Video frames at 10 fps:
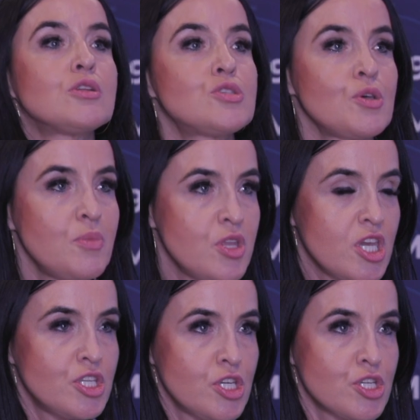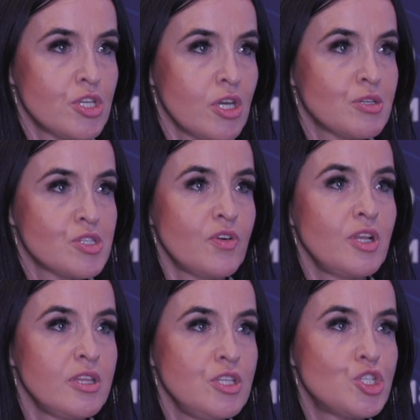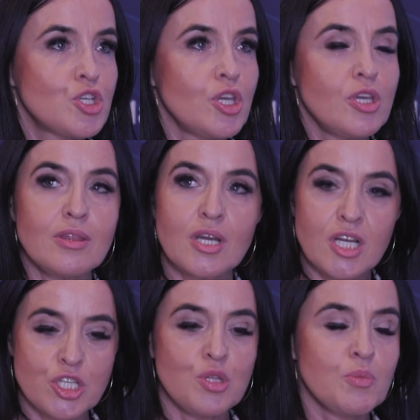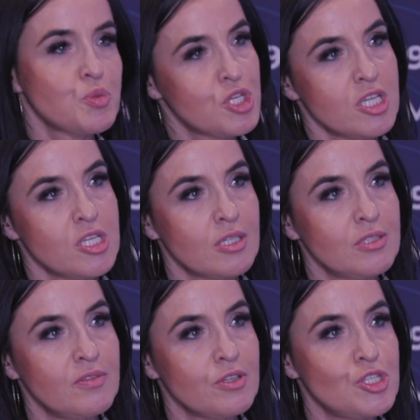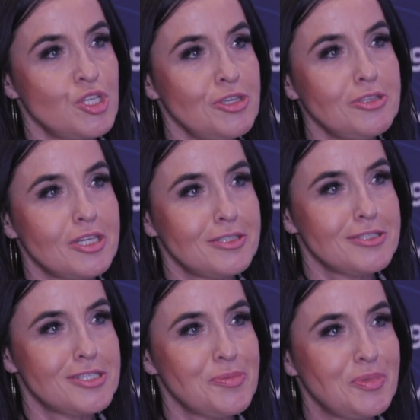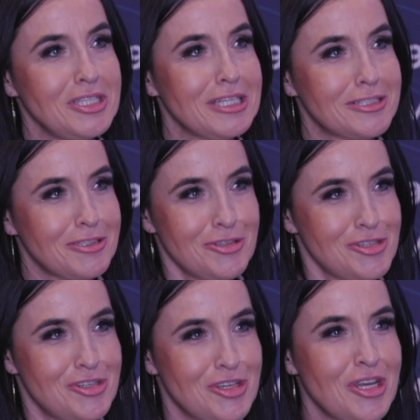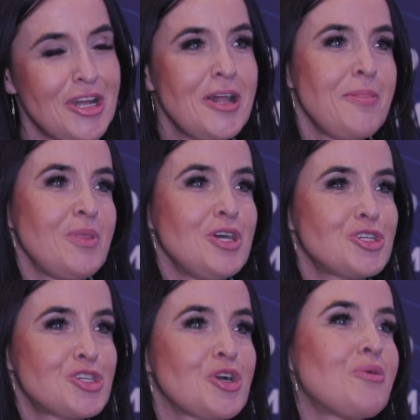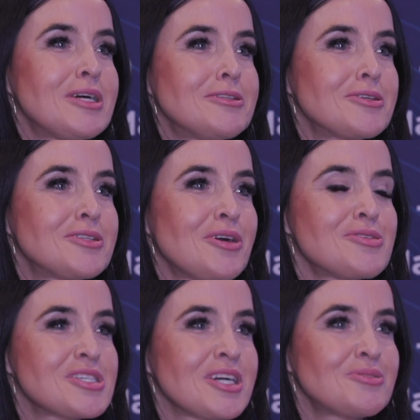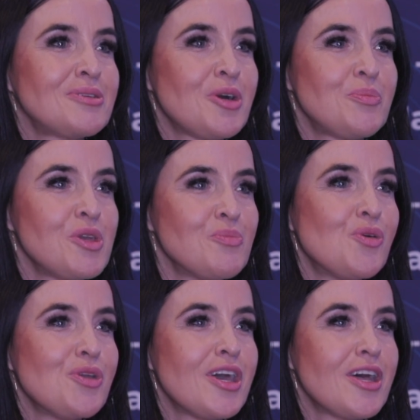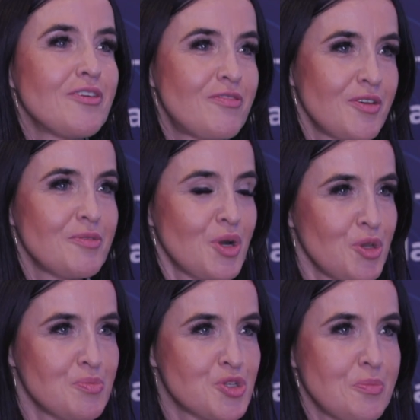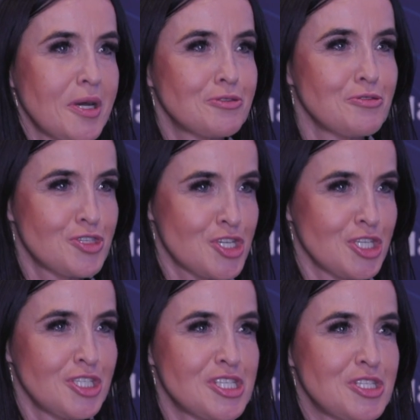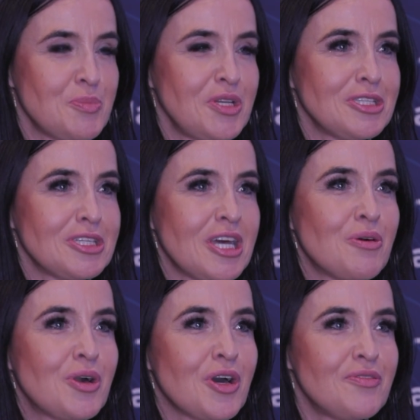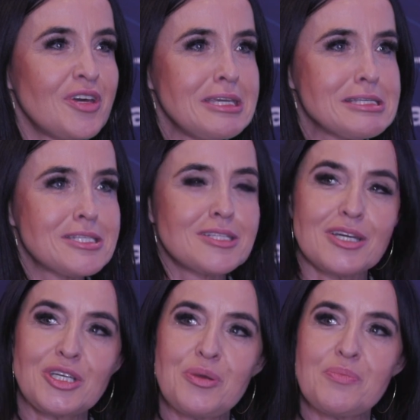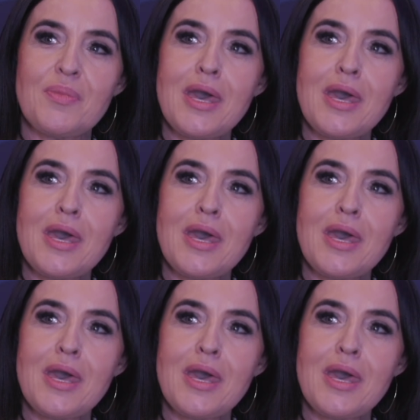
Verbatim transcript: To, co mnie cieszy jako zwolenniczki na każdym obszarze aktywności interdyscyplinarności. E, szkoła doktorska, która obejmuje w moim przypadku trzy dyscypliny naukowe, jest takim